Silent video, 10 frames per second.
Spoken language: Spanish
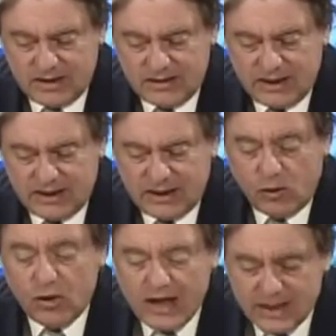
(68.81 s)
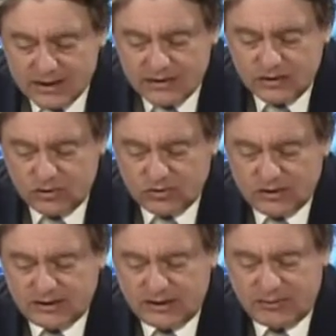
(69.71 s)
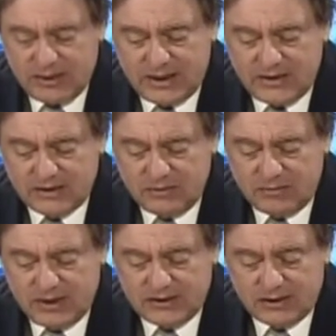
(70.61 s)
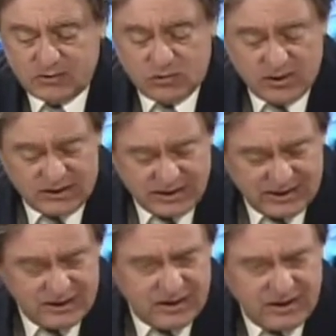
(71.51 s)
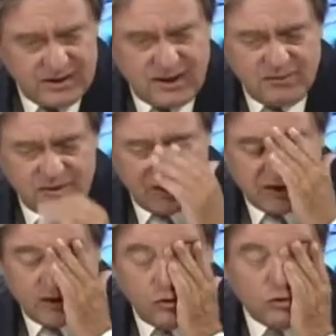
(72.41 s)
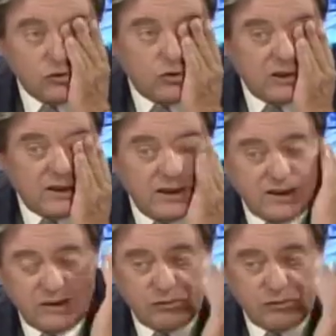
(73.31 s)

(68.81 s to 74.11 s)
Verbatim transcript: están ahogadas entonces estas pequeñas empresas con esta cantidad de trámites y costos que tienen que